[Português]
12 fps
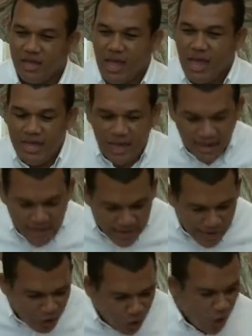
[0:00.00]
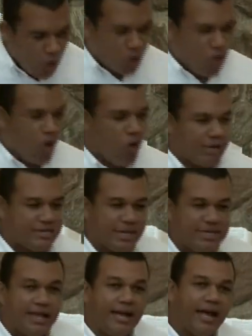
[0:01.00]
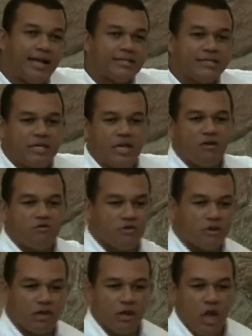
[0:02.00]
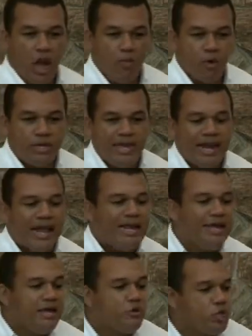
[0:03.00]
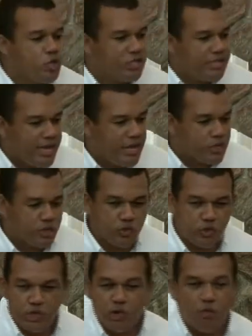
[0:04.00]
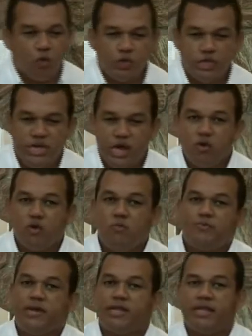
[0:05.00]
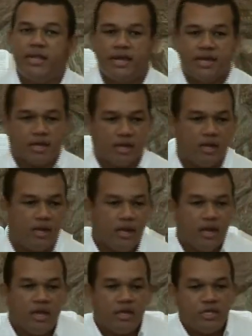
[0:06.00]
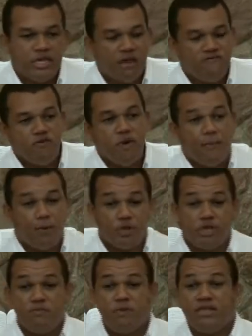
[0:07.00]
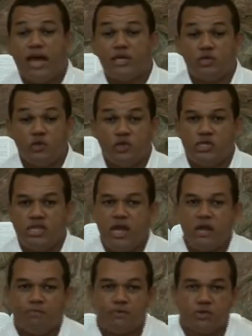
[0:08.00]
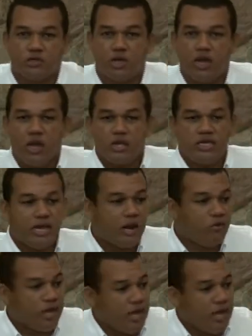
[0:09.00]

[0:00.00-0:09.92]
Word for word: E ali ela colocou essa indagação, porque ela lia os textos e não conseguia compreender se havia uma proximidade nos tempos, se era alguém